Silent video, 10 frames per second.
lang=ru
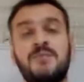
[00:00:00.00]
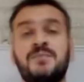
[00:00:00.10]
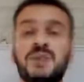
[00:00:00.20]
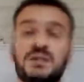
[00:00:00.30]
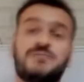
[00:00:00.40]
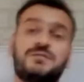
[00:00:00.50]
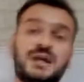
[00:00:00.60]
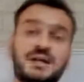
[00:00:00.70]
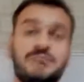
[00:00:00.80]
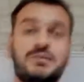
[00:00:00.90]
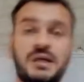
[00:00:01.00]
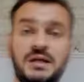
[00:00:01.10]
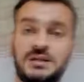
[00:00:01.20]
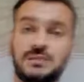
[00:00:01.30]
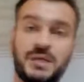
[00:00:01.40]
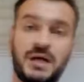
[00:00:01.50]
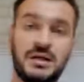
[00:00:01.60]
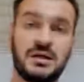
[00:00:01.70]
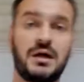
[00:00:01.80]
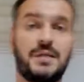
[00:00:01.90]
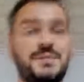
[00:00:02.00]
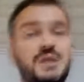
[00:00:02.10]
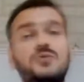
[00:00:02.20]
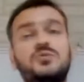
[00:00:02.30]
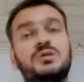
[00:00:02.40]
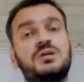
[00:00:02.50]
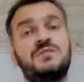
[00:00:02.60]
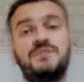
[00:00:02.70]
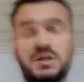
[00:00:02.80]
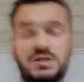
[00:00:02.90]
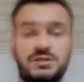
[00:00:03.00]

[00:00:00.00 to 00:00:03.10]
Нет, в данном маркетинг-плане абсолютно не важно,